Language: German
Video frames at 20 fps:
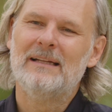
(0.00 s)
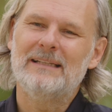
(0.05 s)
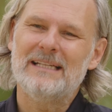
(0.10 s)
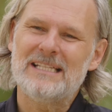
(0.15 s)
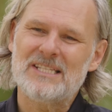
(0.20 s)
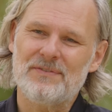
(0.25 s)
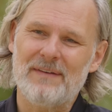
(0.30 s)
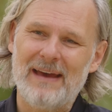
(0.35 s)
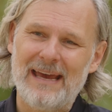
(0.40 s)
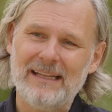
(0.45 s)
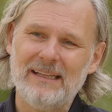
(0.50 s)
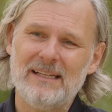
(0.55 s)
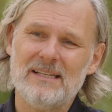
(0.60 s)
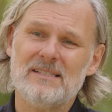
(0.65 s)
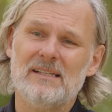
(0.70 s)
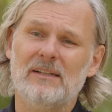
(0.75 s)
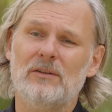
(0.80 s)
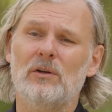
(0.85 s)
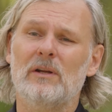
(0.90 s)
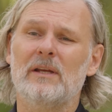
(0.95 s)
Die zweite
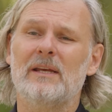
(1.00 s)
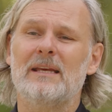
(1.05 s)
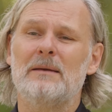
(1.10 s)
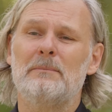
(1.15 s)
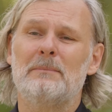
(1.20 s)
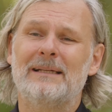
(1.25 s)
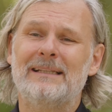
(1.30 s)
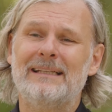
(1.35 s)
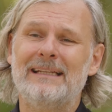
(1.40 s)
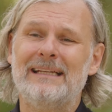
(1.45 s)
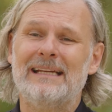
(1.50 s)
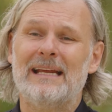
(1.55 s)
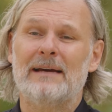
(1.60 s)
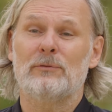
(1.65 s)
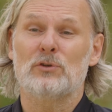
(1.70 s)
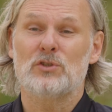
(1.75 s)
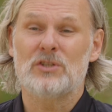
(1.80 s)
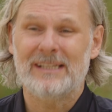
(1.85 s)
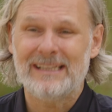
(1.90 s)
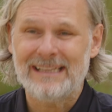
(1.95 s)
ist natürlich immer die
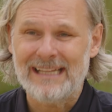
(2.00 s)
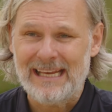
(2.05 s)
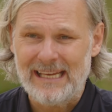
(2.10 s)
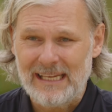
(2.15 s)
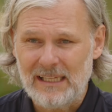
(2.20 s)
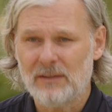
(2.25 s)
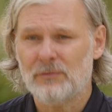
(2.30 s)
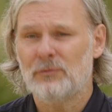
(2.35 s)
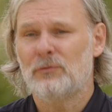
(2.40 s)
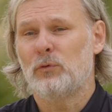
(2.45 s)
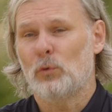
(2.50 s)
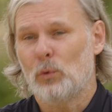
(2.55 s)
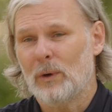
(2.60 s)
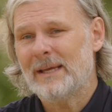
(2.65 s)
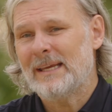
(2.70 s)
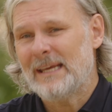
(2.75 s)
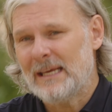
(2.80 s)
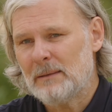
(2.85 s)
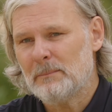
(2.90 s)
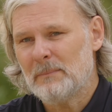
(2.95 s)
Nervosität
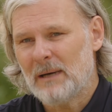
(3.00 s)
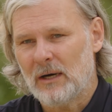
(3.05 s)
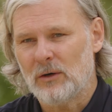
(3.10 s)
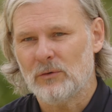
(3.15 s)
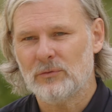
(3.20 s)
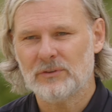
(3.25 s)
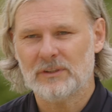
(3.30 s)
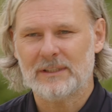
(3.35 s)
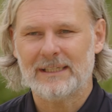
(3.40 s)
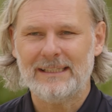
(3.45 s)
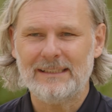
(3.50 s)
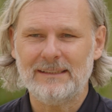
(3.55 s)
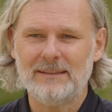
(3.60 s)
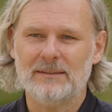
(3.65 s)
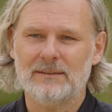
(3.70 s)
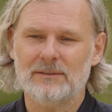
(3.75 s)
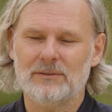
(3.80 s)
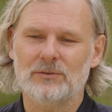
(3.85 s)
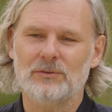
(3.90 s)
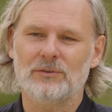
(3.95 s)
vor jedem Auftritt
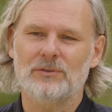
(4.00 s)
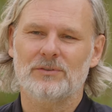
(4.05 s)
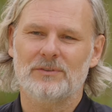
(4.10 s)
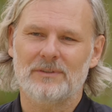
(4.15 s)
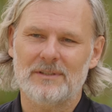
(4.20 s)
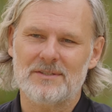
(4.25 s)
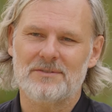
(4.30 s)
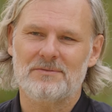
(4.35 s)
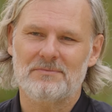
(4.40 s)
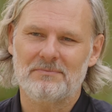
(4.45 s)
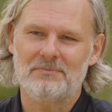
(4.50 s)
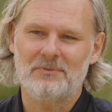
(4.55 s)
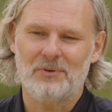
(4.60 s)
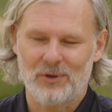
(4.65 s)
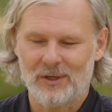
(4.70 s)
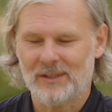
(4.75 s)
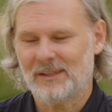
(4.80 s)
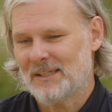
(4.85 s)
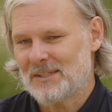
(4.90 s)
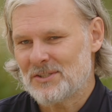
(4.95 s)
und das
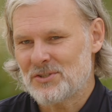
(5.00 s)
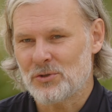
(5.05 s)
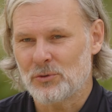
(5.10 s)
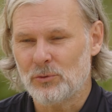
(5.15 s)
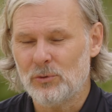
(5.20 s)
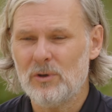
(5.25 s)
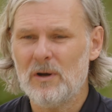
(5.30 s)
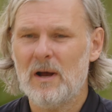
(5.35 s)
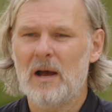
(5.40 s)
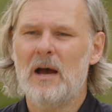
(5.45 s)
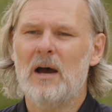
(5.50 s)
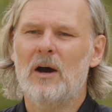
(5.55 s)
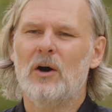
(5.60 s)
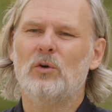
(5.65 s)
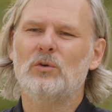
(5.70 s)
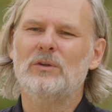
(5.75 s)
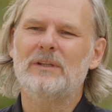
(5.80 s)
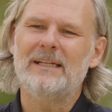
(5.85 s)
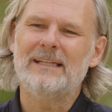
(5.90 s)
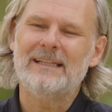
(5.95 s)
gehört dazu.
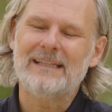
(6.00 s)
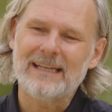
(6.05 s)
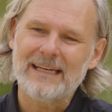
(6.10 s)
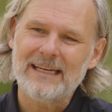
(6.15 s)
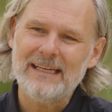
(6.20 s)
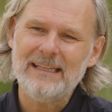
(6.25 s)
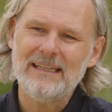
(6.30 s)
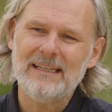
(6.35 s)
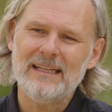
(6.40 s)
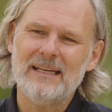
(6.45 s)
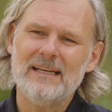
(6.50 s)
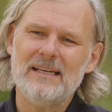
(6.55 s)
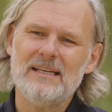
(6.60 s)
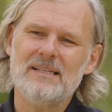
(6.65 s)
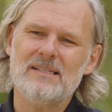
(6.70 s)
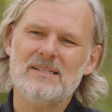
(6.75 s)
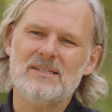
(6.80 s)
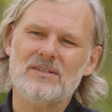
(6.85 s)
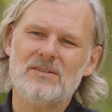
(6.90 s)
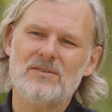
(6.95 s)
Und die dritte
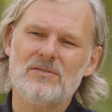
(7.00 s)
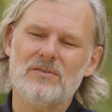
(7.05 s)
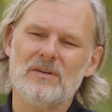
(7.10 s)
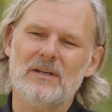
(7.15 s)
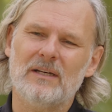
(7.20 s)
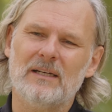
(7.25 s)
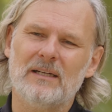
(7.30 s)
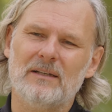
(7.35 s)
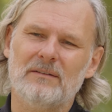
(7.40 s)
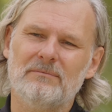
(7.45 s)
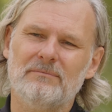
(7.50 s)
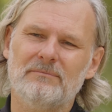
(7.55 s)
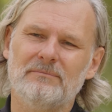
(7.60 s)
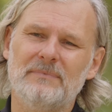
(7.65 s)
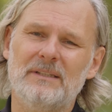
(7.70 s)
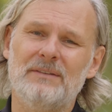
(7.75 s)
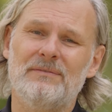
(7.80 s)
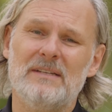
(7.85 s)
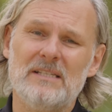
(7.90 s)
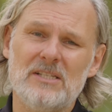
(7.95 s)
ist, äh,
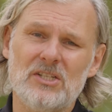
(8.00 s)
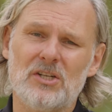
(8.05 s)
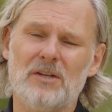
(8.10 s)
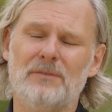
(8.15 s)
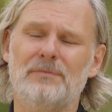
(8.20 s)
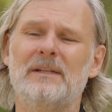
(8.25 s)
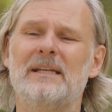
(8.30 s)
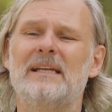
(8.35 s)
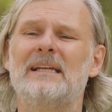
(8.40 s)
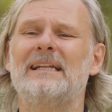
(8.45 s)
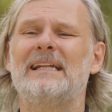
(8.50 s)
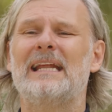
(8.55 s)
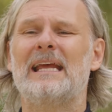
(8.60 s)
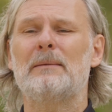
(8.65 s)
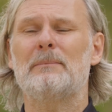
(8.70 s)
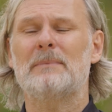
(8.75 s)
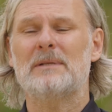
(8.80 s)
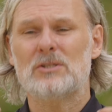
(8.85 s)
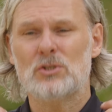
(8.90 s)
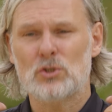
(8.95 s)
die wissenschaftlichen
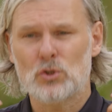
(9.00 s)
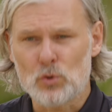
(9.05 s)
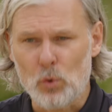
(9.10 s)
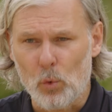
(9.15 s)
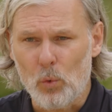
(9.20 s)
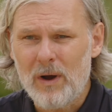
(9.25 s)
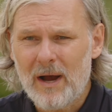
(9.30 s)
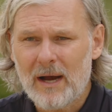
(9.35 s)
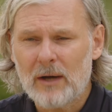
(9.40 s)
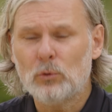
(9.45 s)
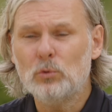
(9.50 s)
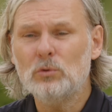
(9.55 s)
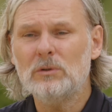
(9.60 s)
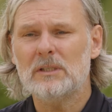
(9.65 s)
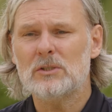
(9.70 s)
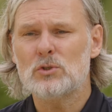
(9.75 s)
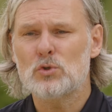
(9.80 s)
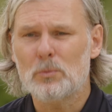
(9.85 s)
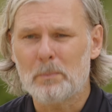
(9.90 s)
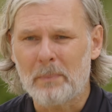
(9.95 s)
Themen so
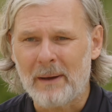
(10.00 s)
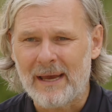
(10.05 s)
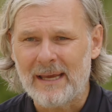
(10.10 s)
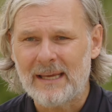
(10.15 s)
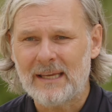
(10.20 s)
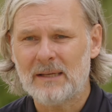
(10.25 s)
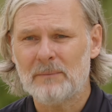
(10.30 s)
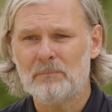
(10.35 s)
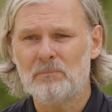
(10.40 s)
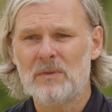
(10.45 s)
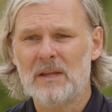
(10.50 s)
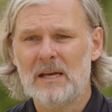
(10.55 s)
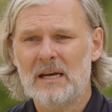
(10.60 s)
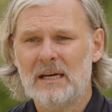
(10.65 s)
herunterzubrechen,